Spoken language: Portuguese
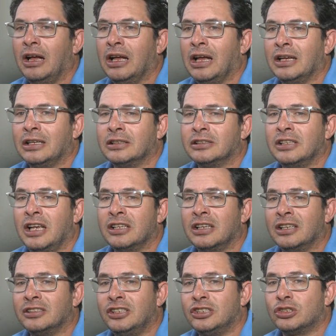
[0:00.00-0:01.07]
As,
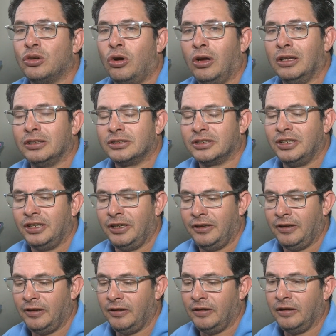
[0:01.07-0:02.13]
as escolas
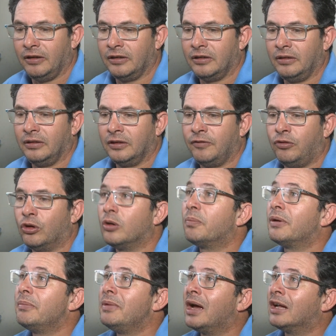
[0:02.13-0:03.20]
que foram
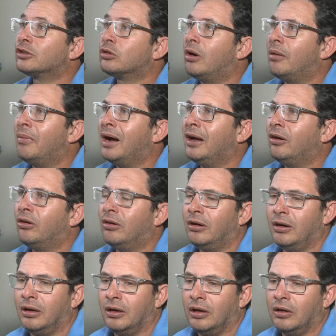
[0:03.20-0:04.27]
premiadas com a
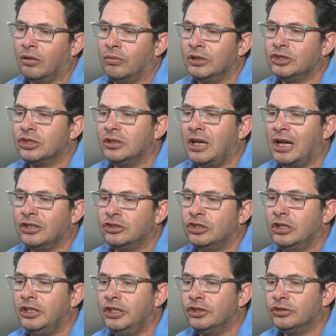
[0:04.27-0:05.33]
maior quantidade de
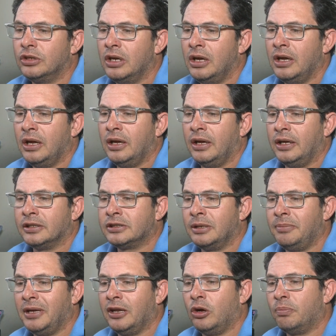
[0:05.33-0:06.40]
lixo
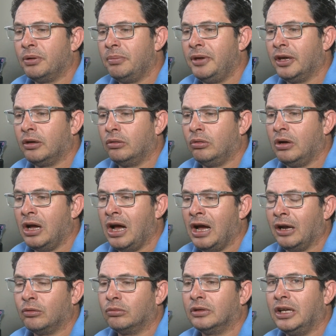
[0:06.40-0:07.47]
receberão, em primeiro
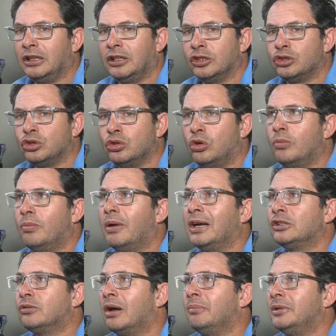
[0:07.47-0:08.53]
lugar, um data show
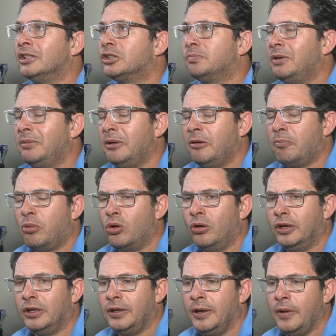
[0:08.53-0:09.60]
mais uma mesa de
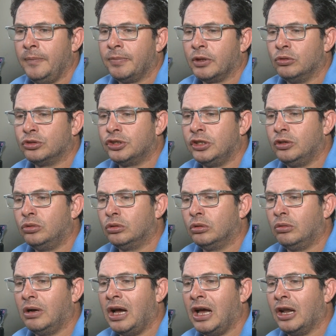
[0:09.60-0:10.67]
ping-pong, o segundo
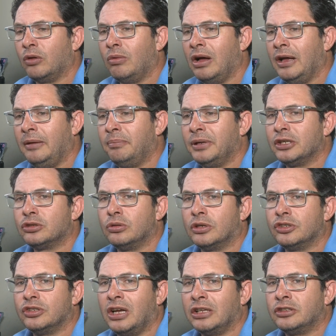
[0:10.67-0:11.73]
lugar, uma impressora
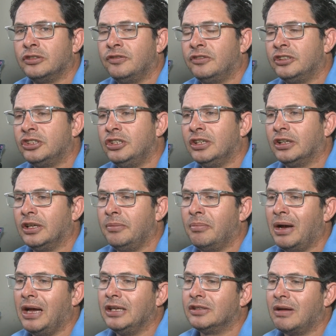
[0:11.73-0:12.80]
já tinta e
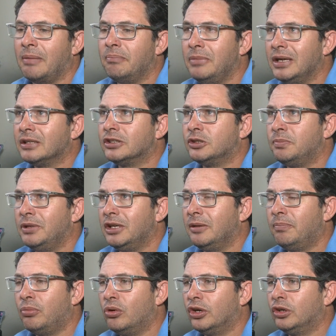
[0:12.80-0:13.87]
mais a mesa de
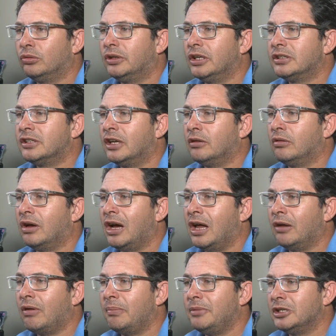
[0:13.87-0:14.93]
ping-pong, e o terceiro lugar,
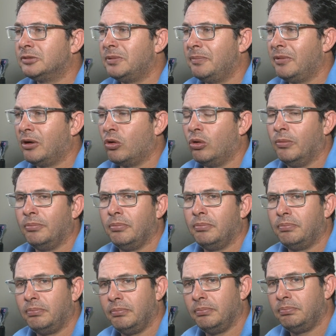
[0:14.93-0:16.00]
uma mesa de ping-pong.
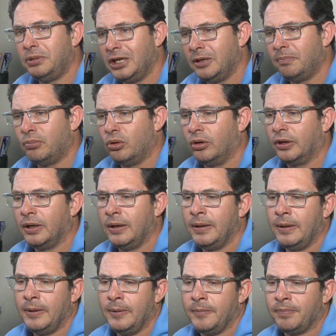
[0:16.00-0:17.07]
Ping -pong.
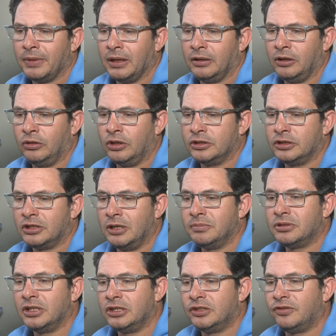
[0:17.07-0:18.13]
Então, nós
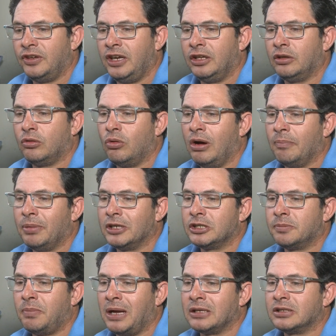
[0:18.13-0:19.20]
estamos satisfeitos com a
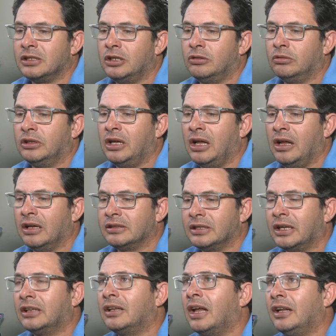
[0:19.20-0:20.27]
participação da
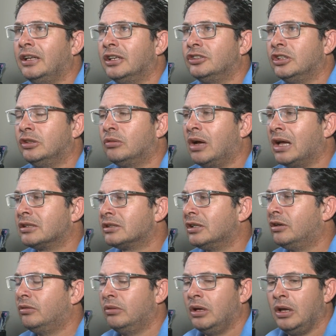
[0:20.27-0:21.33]
Secretaria de
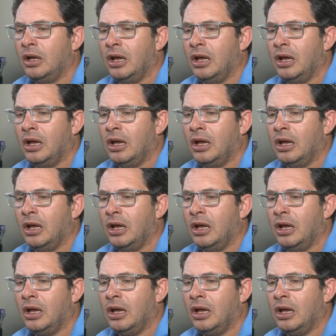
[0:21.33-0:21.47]
Educação,